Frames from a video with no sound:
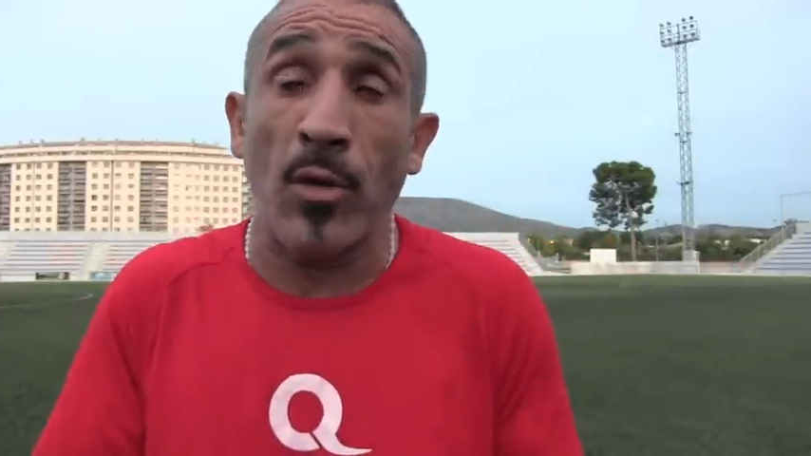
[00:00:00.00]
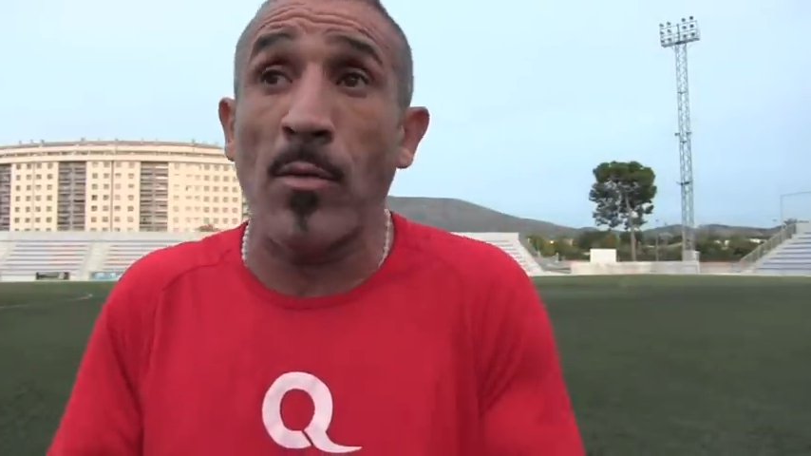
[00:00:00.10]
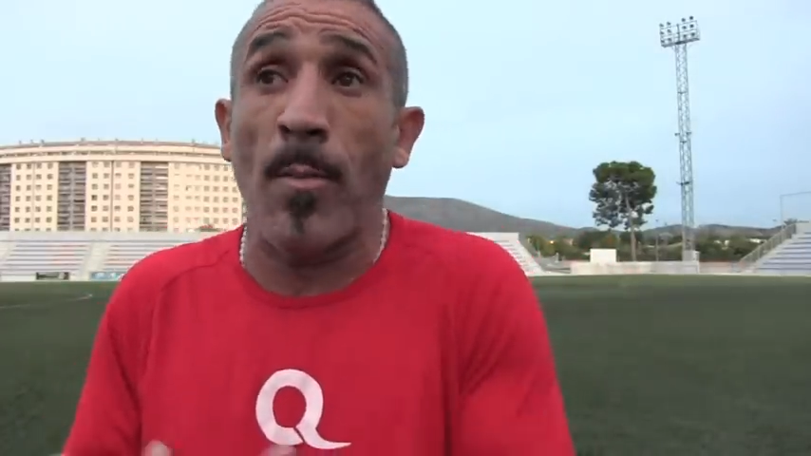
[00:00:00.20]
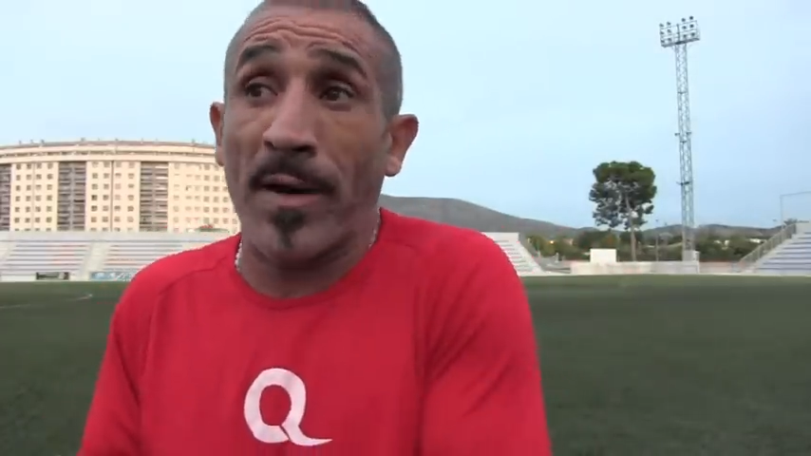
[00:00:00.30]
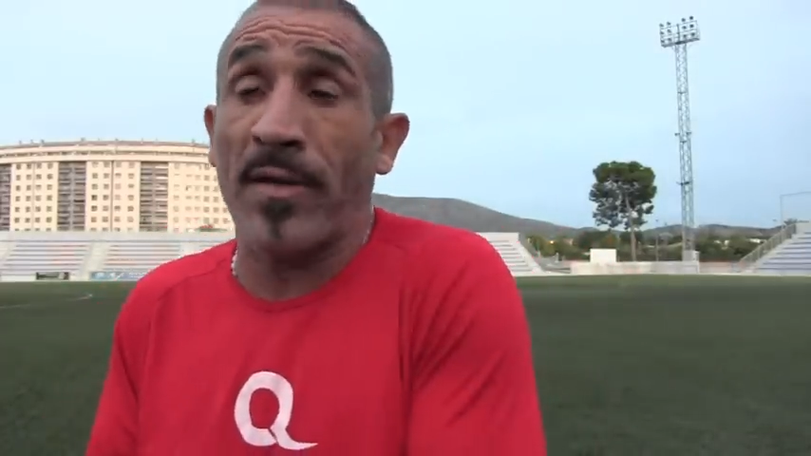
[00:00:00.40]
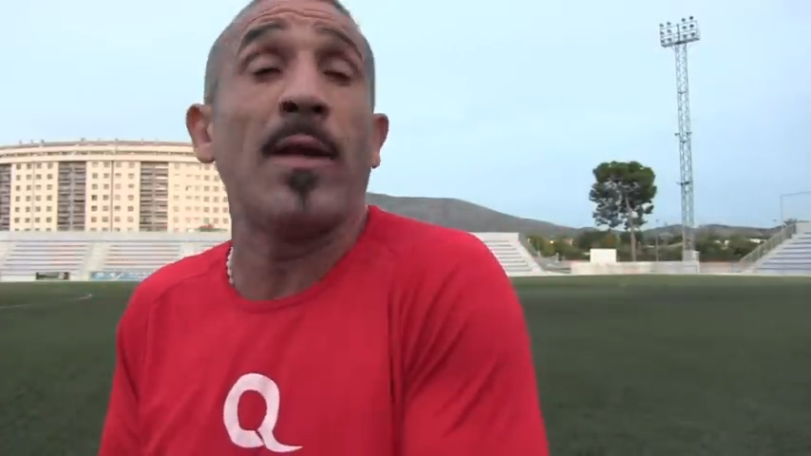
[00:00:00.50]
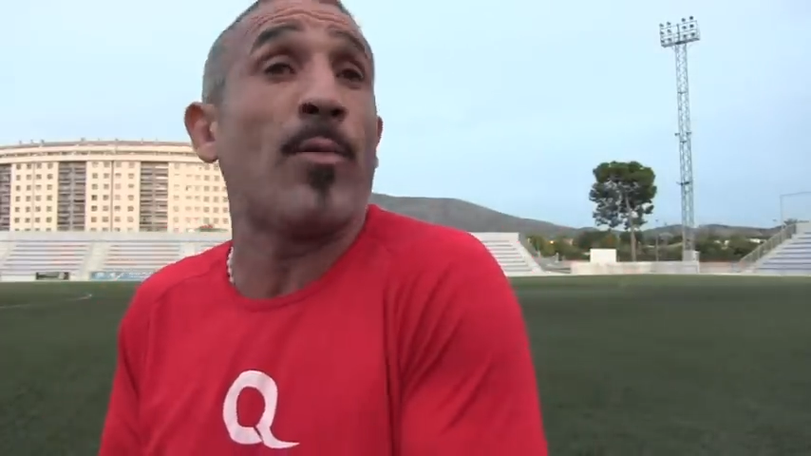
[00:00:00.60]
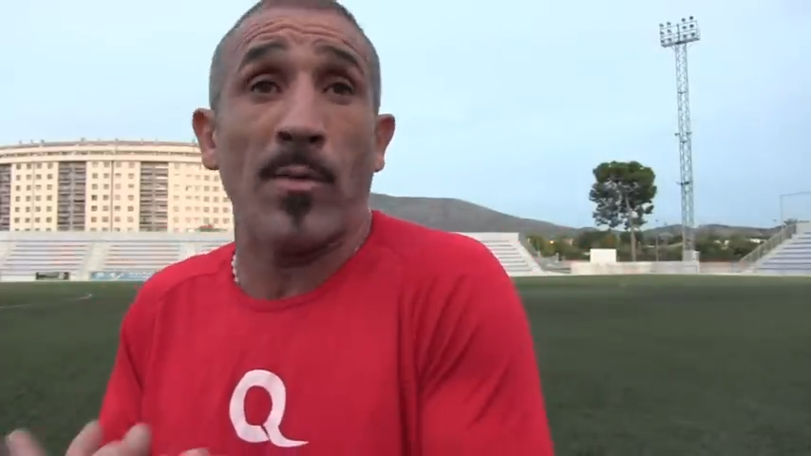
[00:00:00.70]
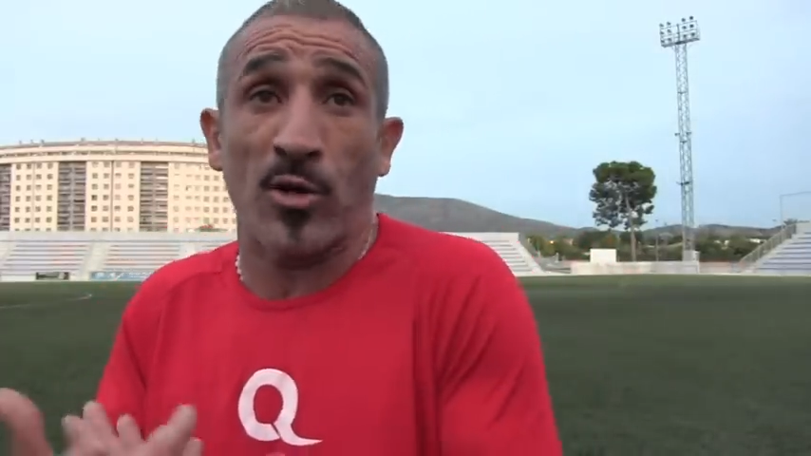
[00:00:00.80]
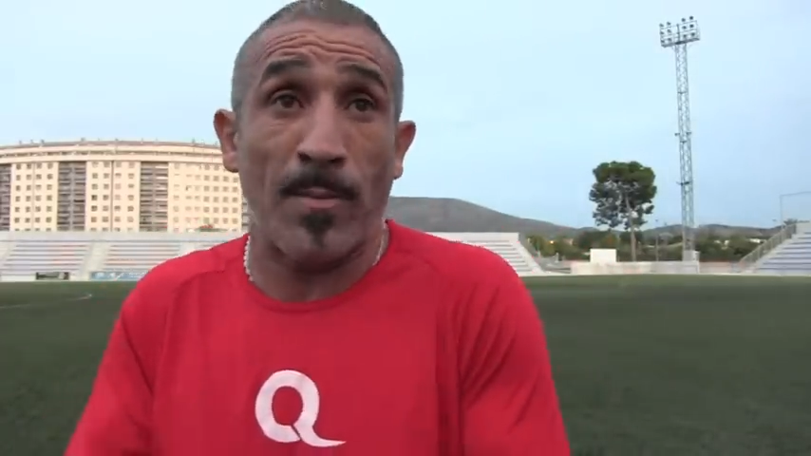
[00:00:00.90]
pudimos perder
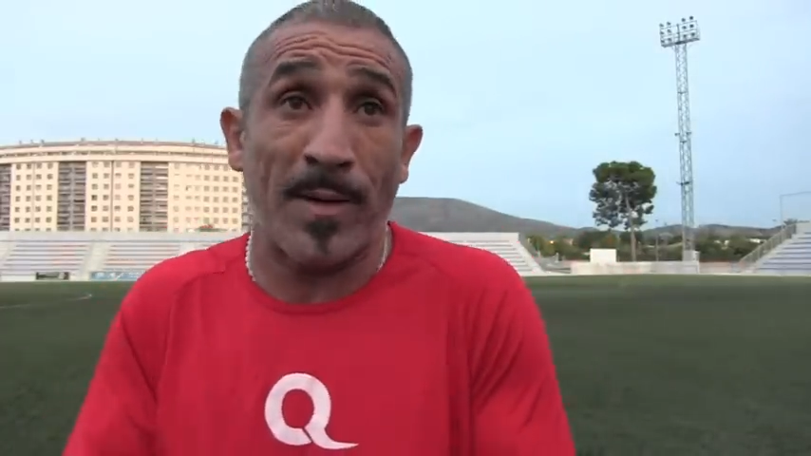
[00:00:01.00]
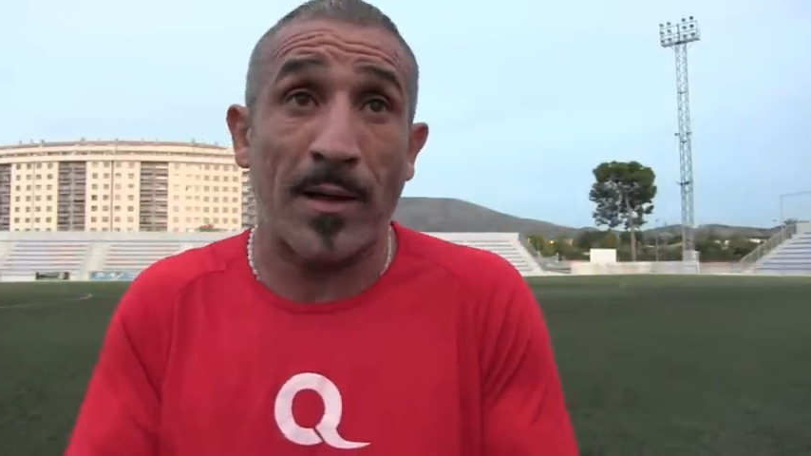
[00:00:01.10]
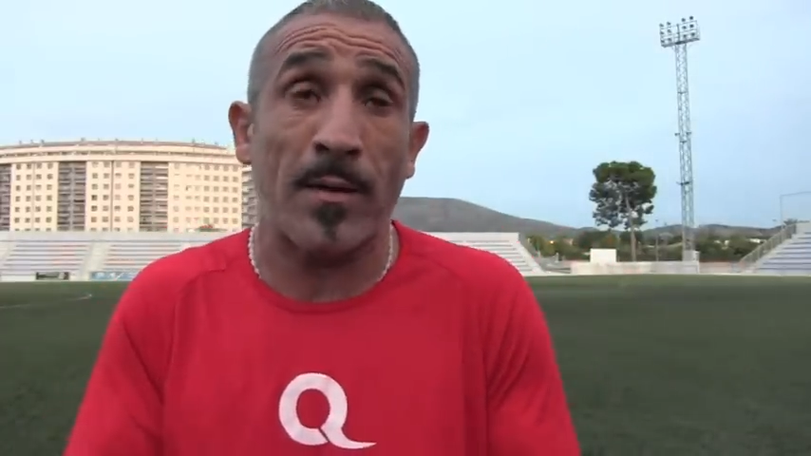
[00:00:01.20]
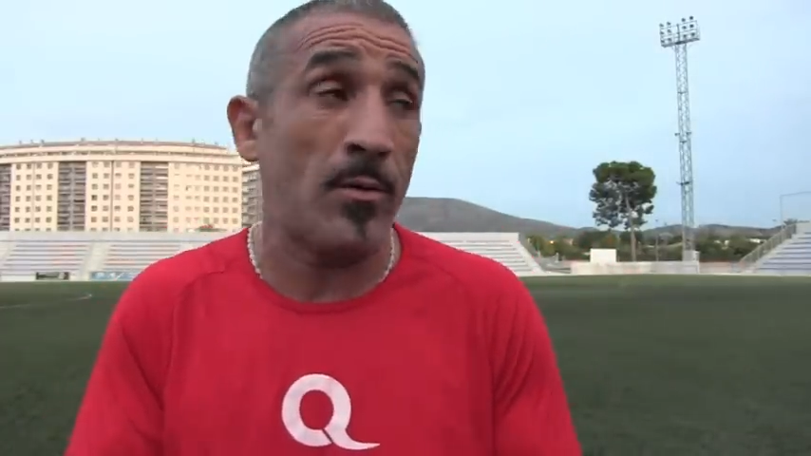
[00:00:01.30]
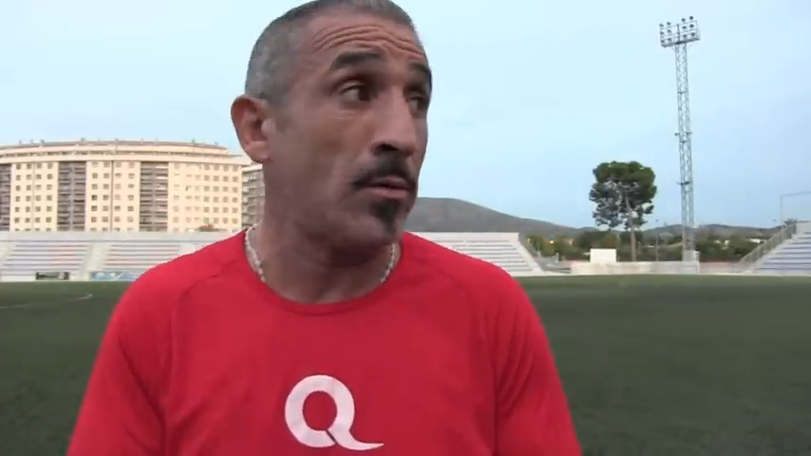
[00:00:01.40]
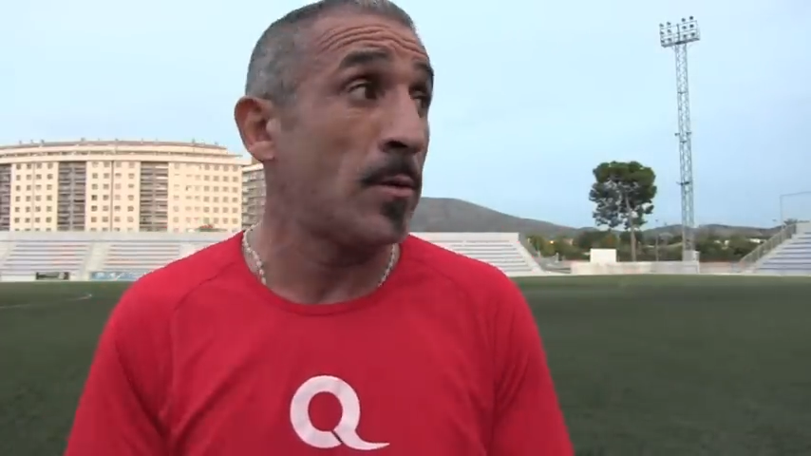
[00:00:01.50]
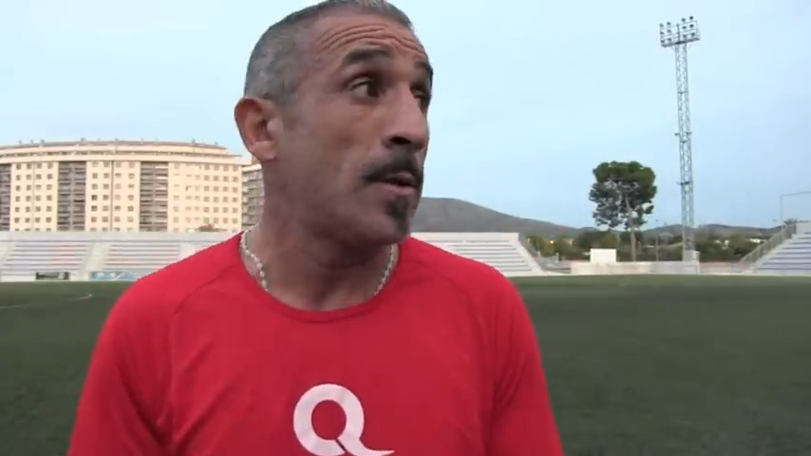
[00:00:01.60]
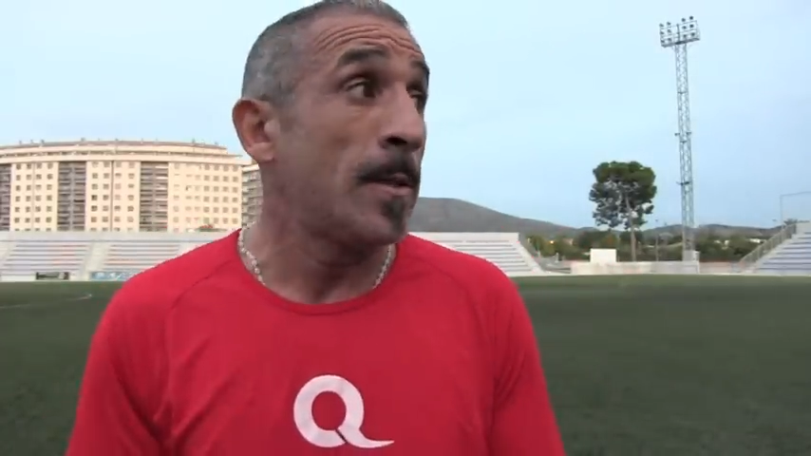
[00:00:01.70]
y pudimos empatar, ¿no?